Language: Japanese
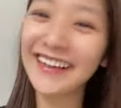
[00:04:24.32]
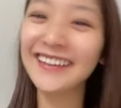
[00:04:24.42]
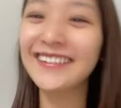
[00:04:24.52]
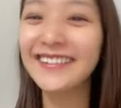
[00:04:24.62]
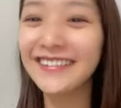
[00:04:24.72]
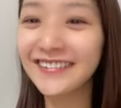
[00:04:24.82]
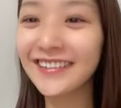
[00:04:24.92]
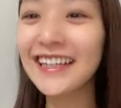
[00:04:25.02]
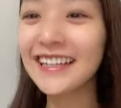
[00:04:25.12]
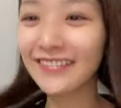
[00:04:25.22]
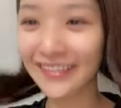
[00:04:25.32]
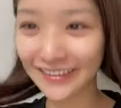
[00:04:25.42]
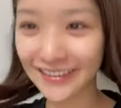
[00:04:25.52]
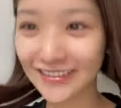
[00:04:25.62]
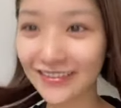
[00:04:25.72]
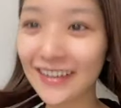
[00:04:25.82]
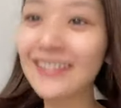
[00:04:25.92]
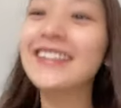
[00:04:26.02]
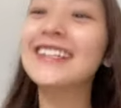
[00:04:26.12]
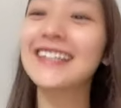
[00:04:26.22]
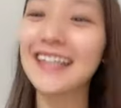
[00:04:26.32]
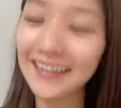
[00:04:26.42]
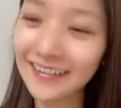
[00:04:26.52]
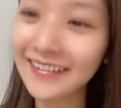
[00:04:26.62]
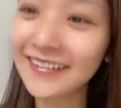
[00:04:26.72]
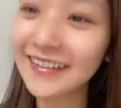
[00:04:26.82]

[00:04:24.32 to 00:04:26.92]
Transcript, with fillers: あのトリートメントしてもらうんですけど